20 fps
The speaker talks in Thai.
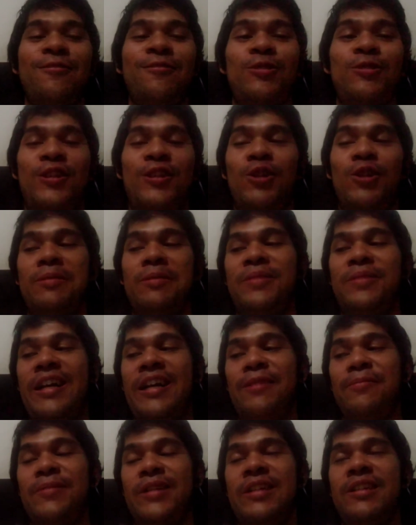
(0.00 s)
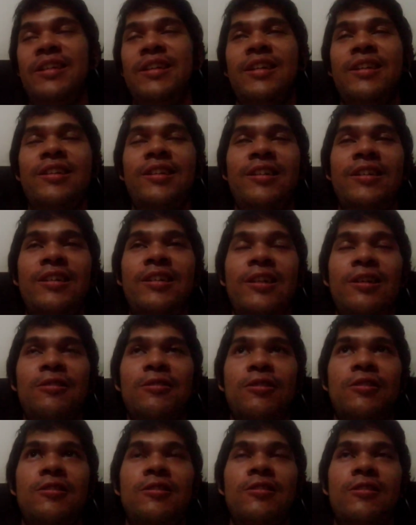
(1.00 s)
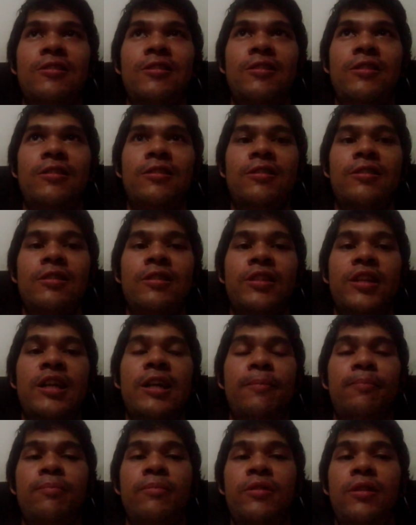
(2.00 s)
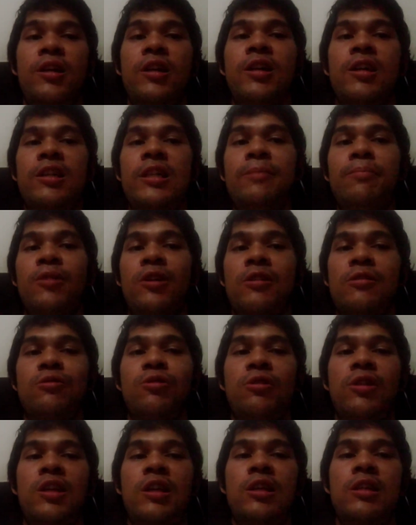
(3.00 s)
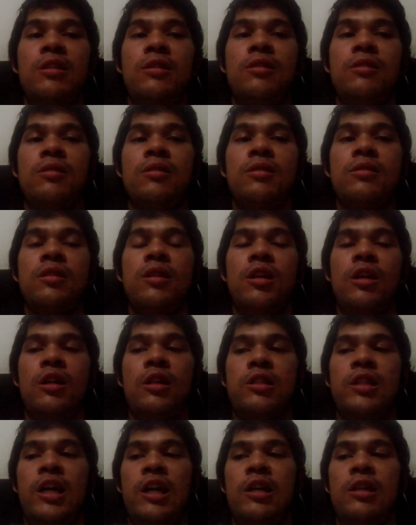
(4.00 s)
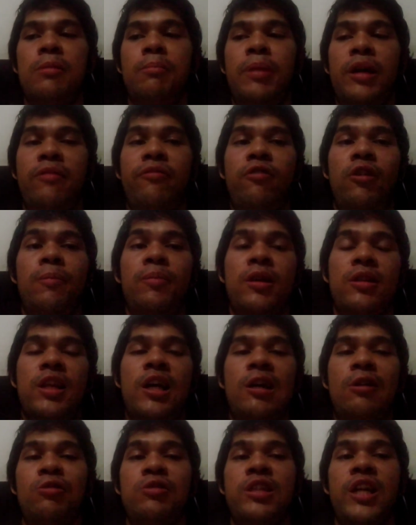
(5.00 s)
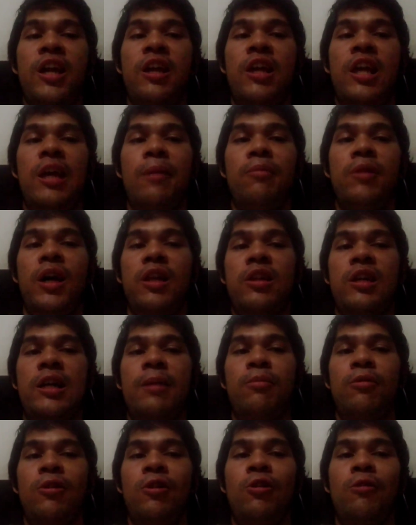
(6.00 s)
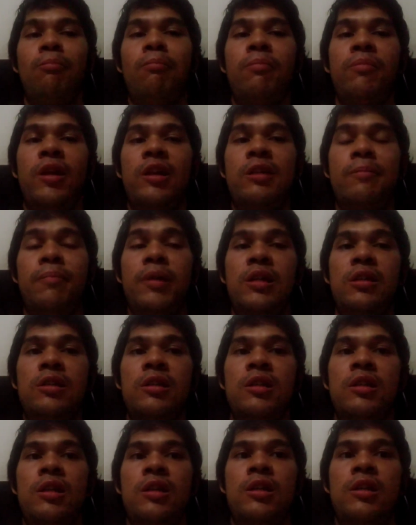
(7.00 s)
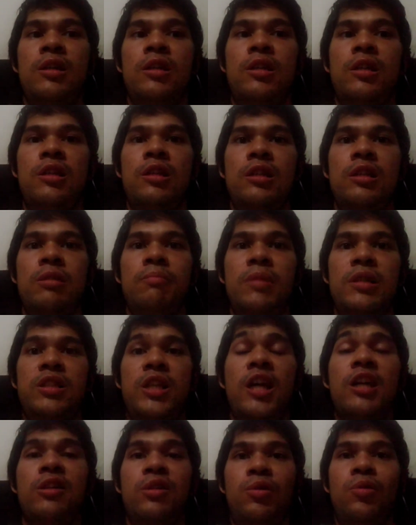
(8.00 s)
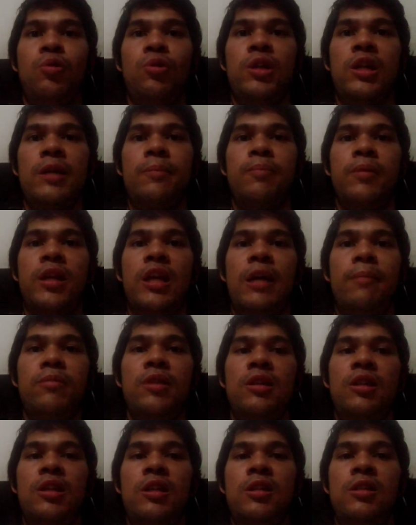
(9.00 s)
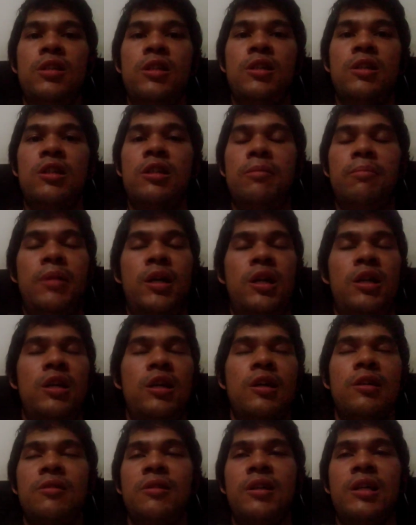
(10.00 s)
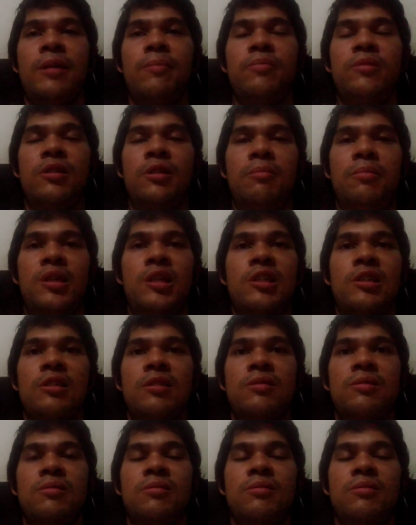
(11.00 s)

กูจะร้องเป็นเพลงทำไมเออแล้วก็นะครับเออลืมบอกช่วงนี้ทางแพลตฟอร์มต่างๆเขาแจกเกมกันนะครับ ก็ลองอย่าลืมไปไปเช็คดูนะครับ เกมดีๆเยอะมากเลยครับ เยอะมาก